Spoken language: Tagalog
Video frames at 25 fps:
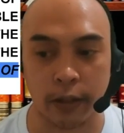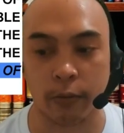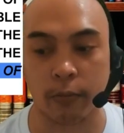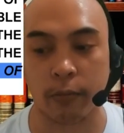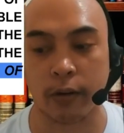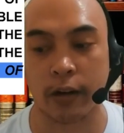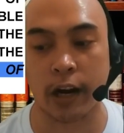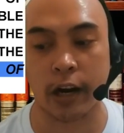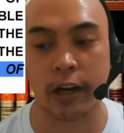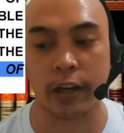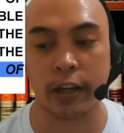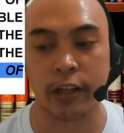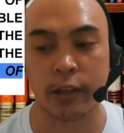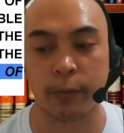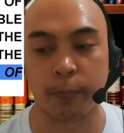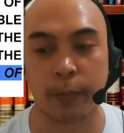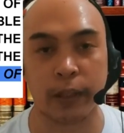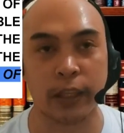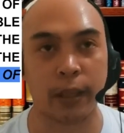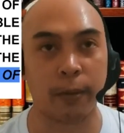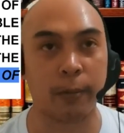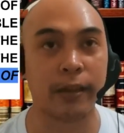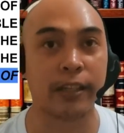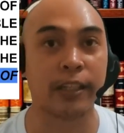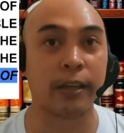Yung garnishment
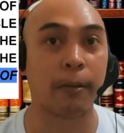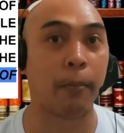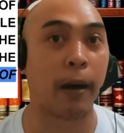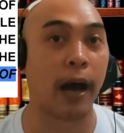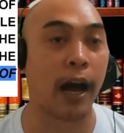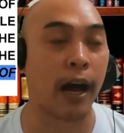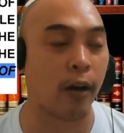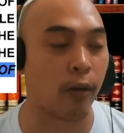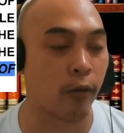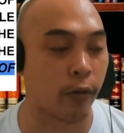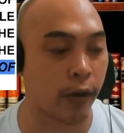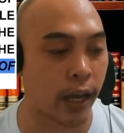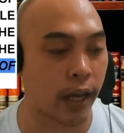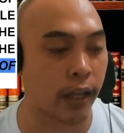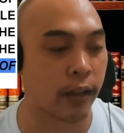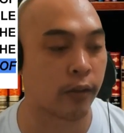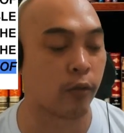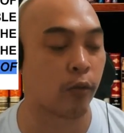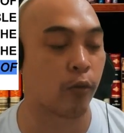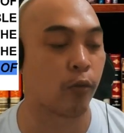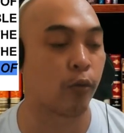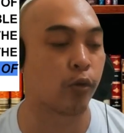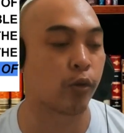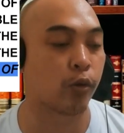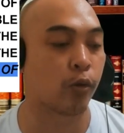naman sa bangko yan.
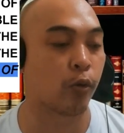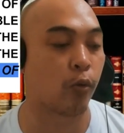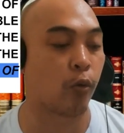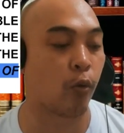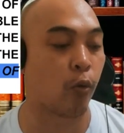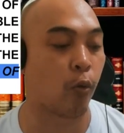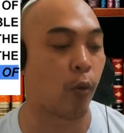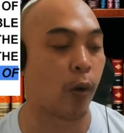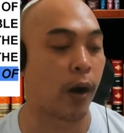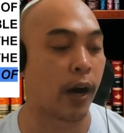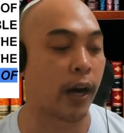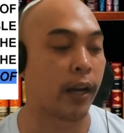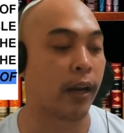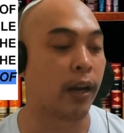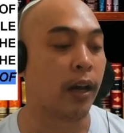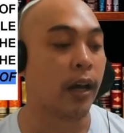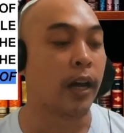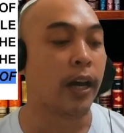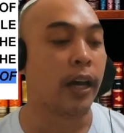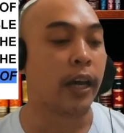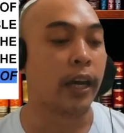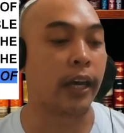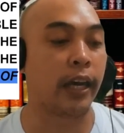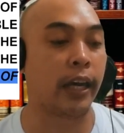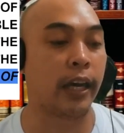Kung gustong kukuha ka,
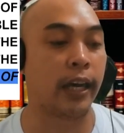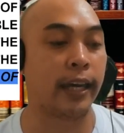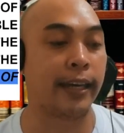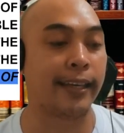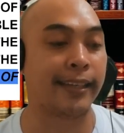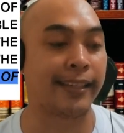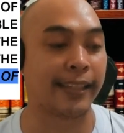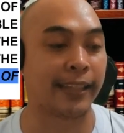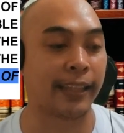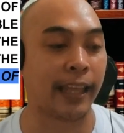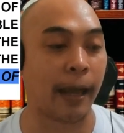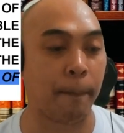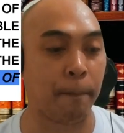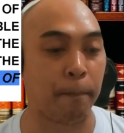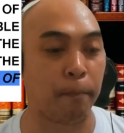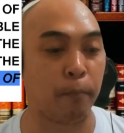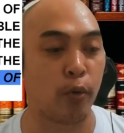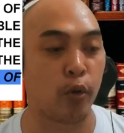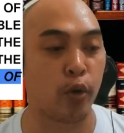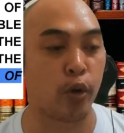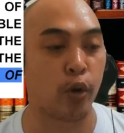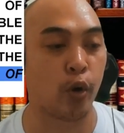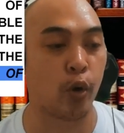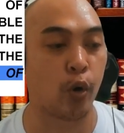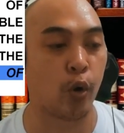i-stop
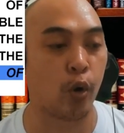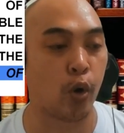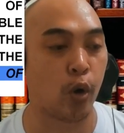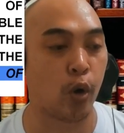mo yung,